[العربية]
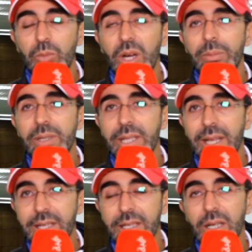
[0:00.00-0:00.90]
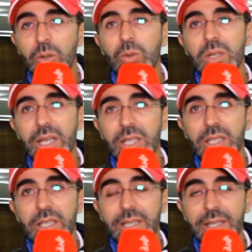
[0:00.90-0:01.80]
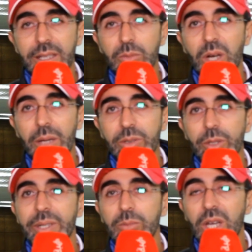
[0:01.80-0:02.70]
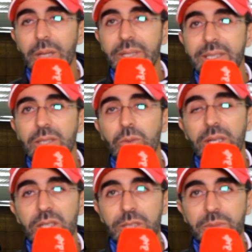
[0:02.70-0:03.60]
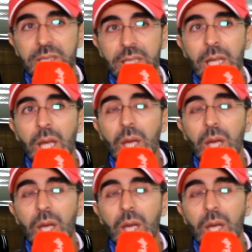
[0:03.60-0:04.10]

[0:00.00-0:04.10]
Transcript: المقابلات الاخيره كل اخر ثلاثة مقابلات واربع المقابلات كانوا خارج الميدان